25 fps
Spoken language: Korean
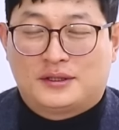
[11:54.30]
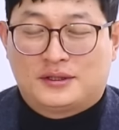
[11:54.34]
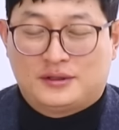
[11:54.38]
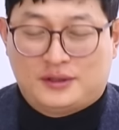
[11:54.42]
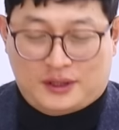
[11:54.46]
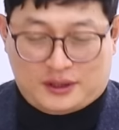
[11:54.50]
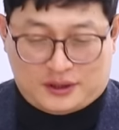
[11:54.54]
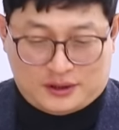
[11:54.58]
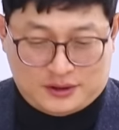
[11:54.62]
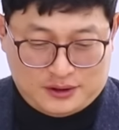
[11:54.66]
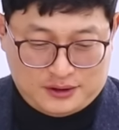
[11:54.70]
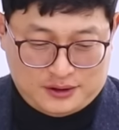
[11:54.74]
아니
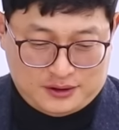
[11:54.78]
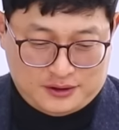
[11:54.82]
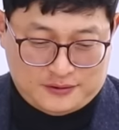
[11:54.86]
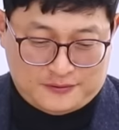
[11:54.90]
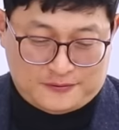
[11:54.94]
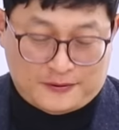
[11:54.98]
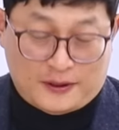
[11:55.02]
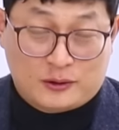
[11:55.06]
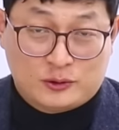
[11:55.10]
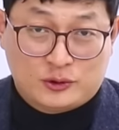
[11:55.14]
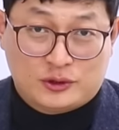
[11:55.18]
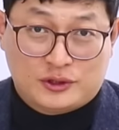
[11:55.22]
근데
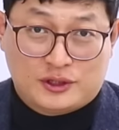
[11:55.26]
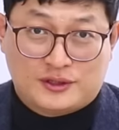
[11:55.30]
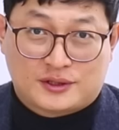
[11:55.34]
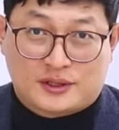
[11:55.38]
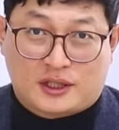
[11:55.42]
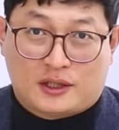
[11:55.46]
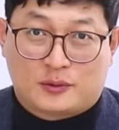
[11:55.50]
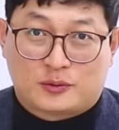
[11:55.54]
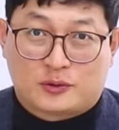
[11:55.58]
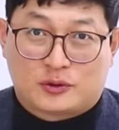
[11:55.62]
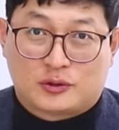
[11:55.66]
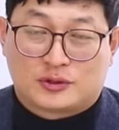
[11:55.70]
그 파운드리
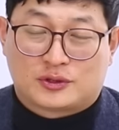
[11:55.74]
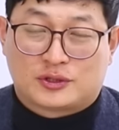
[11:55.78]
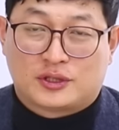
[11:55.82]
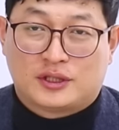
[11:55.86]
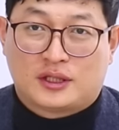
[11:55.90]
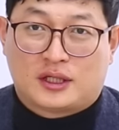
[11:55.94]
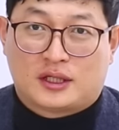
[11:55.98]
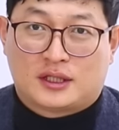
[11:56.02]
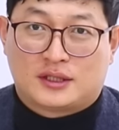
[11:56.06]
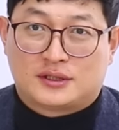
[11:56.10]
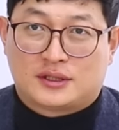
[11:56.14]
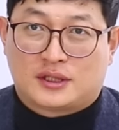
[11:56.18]
사업도
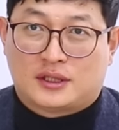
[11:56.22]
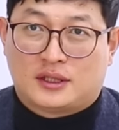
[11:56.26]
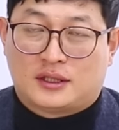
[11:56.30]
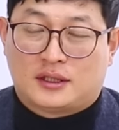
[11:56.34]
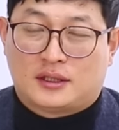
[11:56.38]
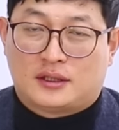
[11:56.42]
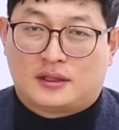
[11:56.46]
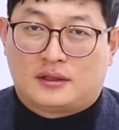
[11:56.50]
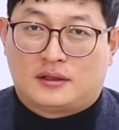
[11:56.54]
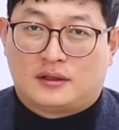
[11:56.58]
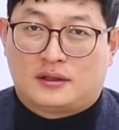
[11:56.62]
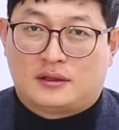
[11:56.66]
저희가
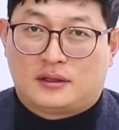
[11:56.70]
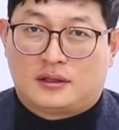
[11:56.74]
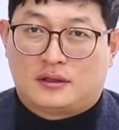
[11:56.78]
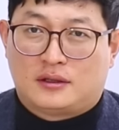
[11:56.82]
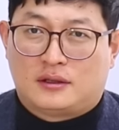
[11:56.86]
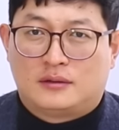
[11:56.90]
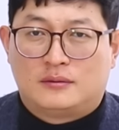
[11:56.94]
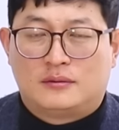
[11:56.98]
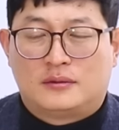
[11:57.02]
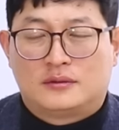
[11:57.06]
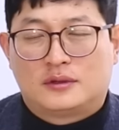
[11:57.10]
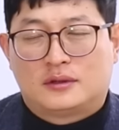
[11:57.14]
이제
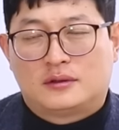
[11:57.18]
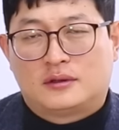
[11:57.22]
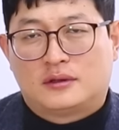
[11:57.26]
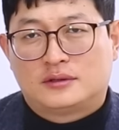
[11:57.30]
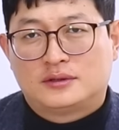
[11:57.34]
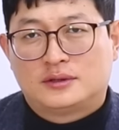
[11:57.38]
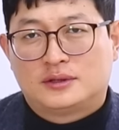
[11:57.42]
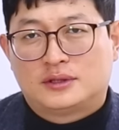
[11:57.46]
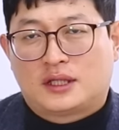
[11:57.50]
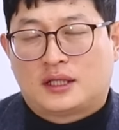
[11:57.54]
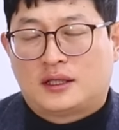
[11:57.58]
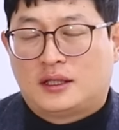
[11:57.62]

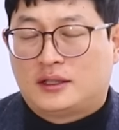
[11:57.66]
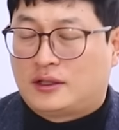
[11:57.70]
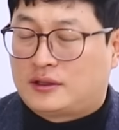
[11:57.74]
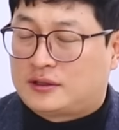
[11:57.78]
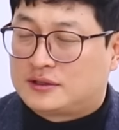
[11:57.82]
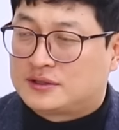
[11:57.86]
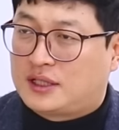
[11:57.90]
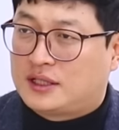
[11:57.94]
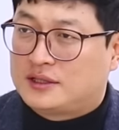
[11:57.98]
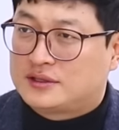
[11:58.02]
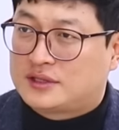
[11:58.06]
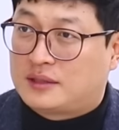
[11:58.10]
언제
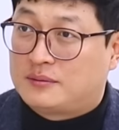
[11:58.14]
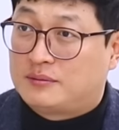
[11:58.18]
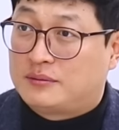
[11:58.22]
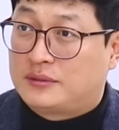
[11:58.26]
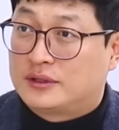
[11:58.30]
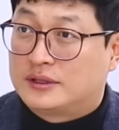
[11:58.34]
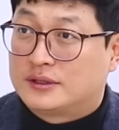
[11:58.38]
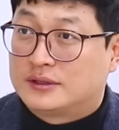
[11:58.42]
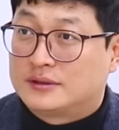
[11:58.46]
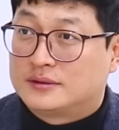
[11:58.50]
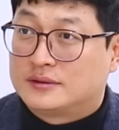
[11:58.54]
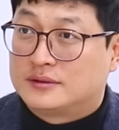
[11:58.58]
영상에서
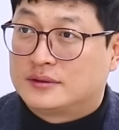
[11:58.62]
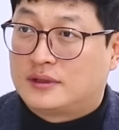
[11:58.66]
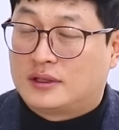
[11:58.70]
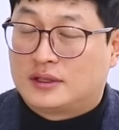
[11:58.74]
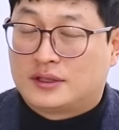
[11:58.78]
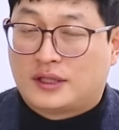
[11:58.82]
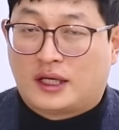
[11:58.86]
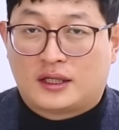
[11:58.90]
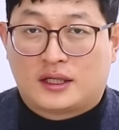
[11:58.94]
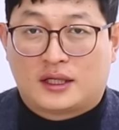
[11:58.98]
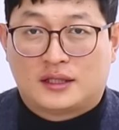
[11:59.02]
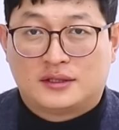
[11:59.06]
한번
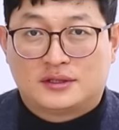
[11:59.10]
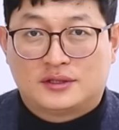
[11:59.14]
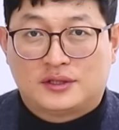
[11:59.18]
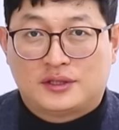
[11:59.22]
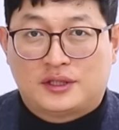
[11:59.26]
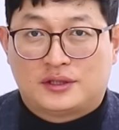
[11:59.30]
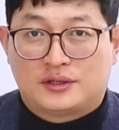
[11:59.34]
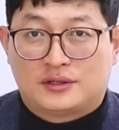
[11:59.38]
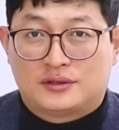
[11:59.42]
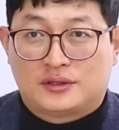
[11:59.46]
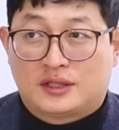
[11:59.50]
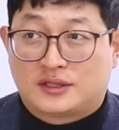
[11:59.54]
얘기한
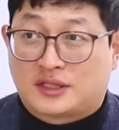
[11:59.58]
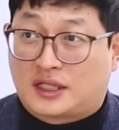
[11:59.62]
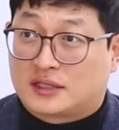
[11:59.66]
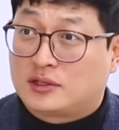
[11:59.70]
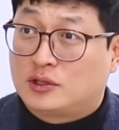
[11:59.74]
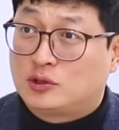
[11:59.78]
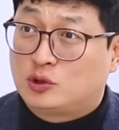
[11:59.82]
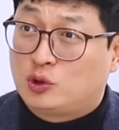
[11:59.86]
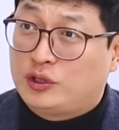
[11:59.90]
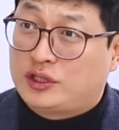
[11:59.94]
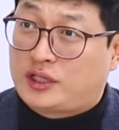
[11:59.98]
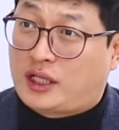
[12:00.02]
적이 있는데
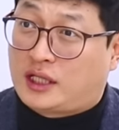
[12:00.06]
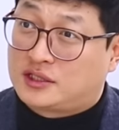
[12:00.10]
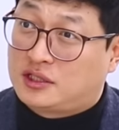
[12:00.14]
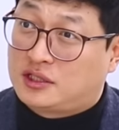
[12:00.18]
작년 초에